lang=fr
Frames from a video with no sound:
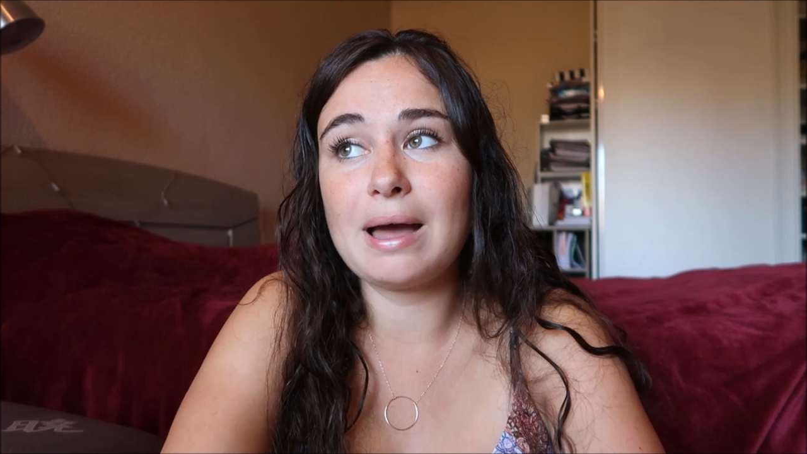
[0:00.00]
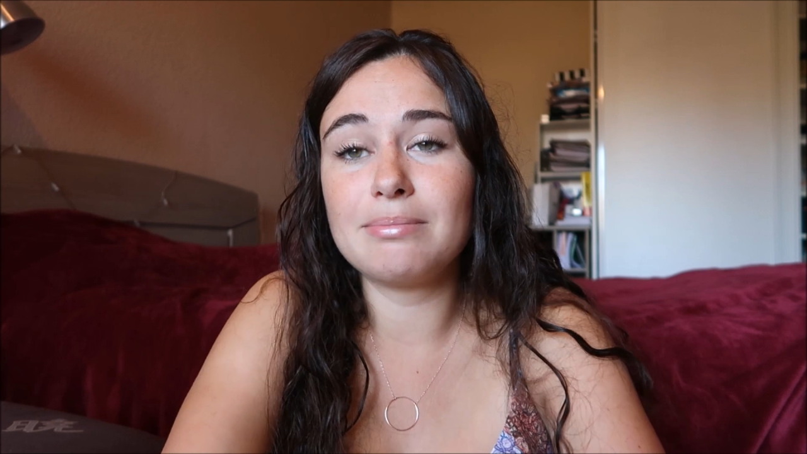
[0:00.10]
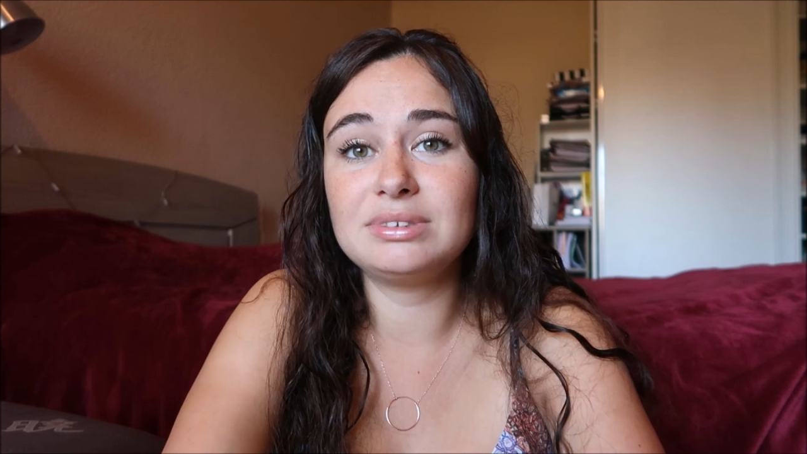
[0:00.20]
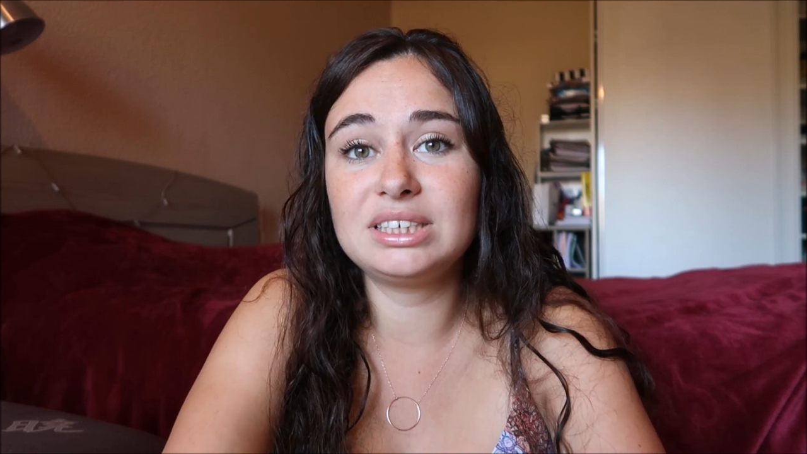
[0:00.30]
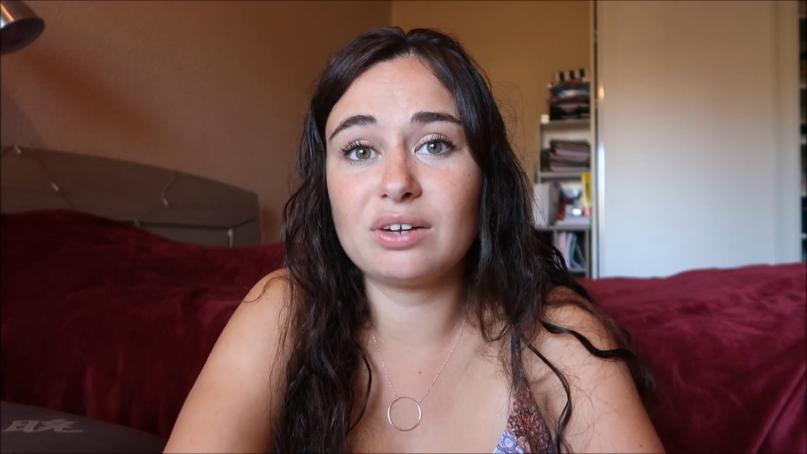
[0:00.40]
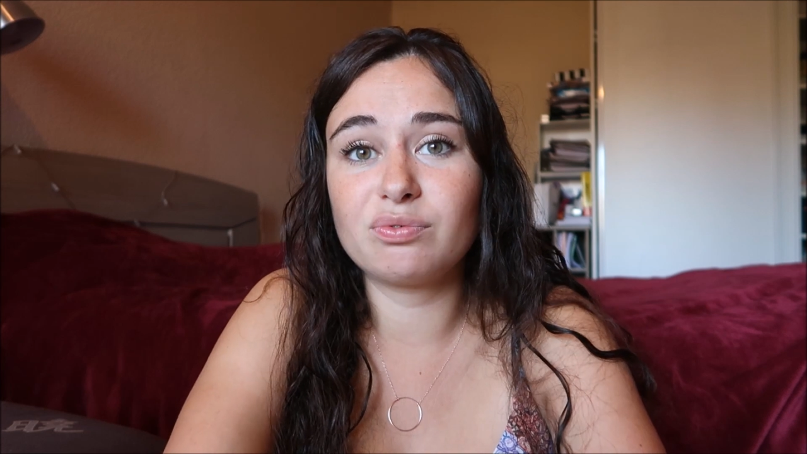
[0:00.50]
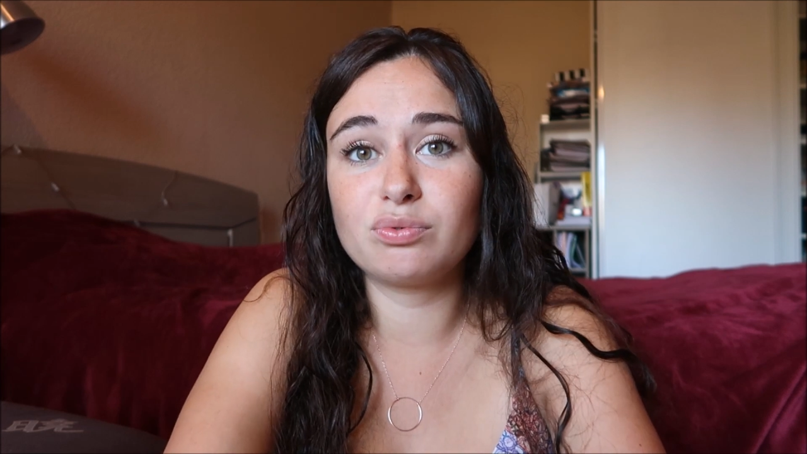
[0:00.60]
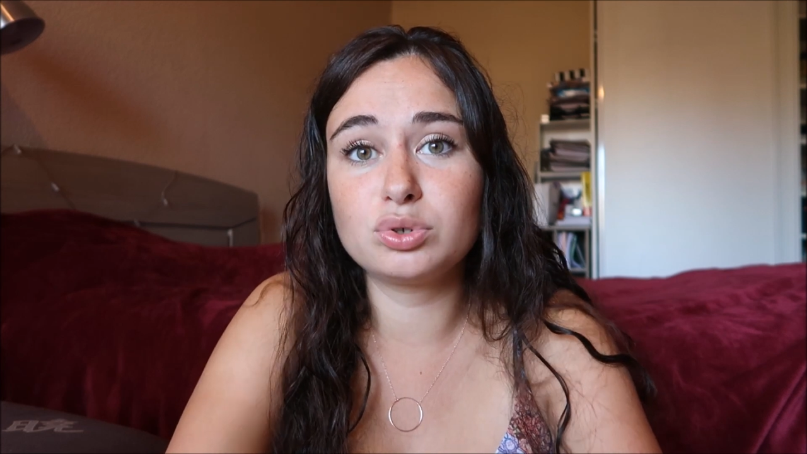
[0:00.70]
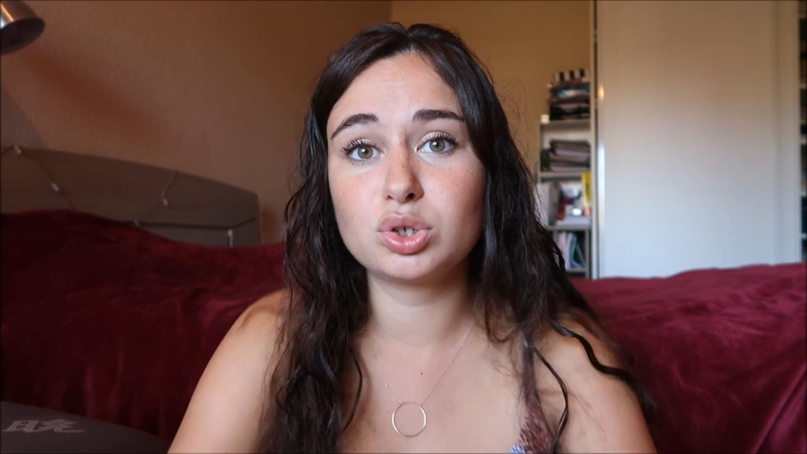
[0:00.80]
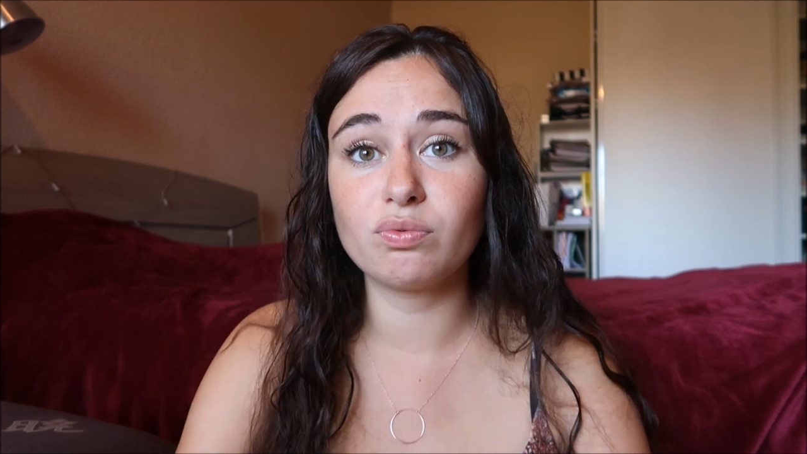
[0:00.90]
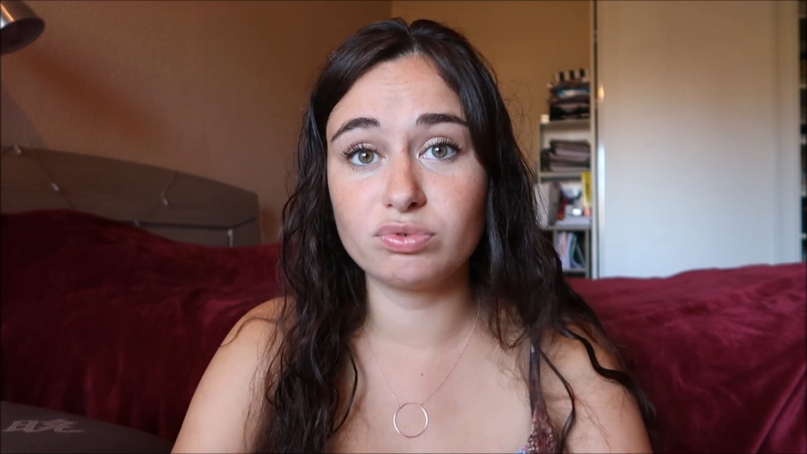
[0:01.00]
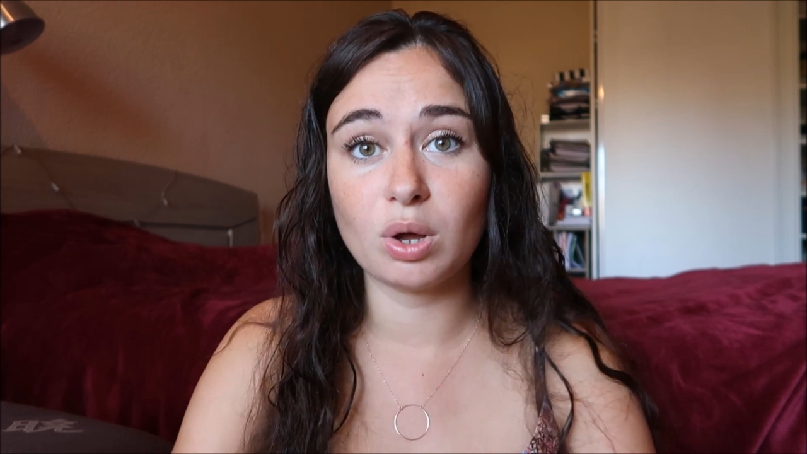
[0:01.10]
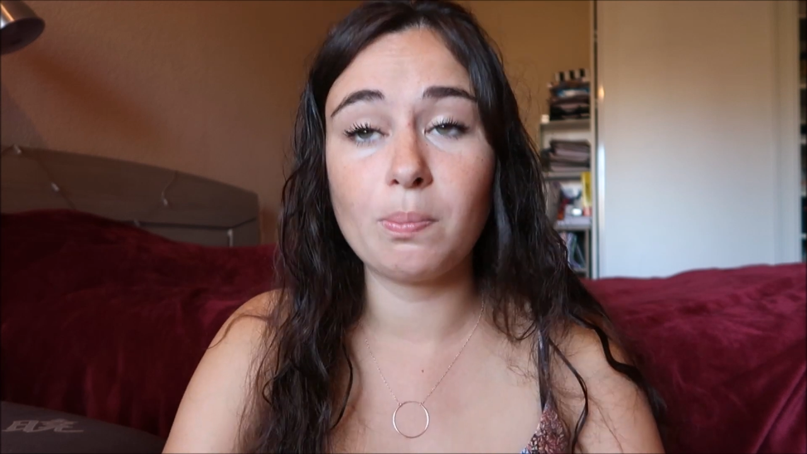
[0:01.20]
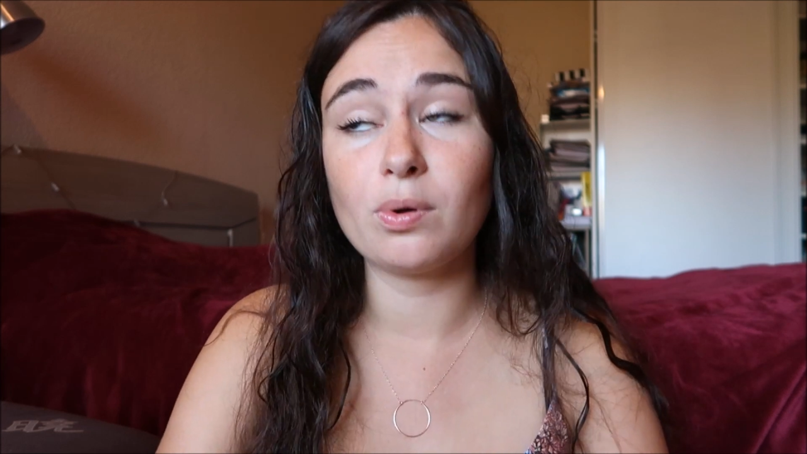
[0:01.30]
pas à me dire vous ce que vous en